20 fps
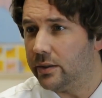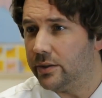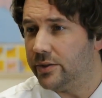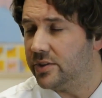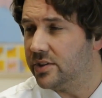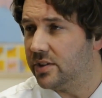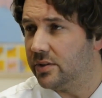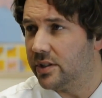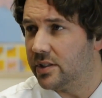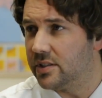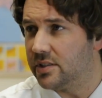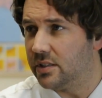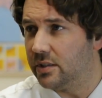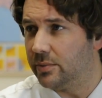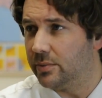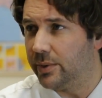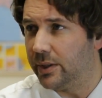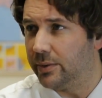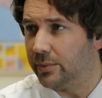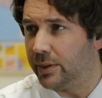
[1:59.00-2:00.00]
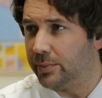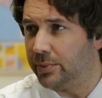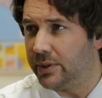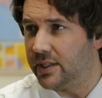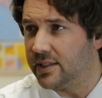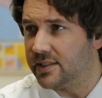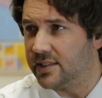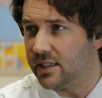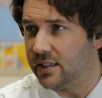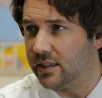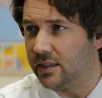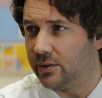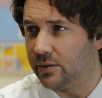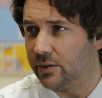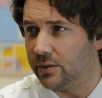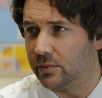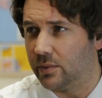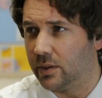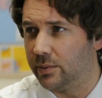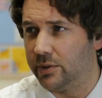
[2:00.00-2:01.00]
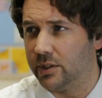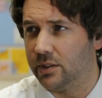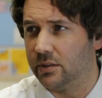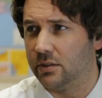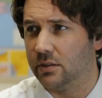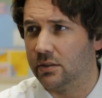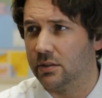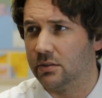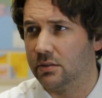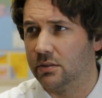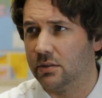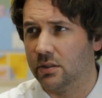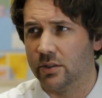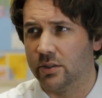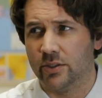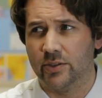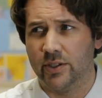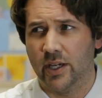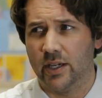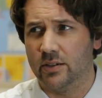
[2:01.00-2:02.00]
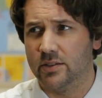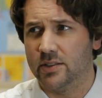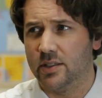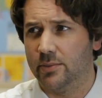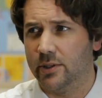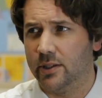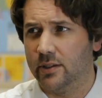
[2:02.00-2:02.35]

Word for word: почему вы так застрили внимание на моем члене? Вы что, гей или типа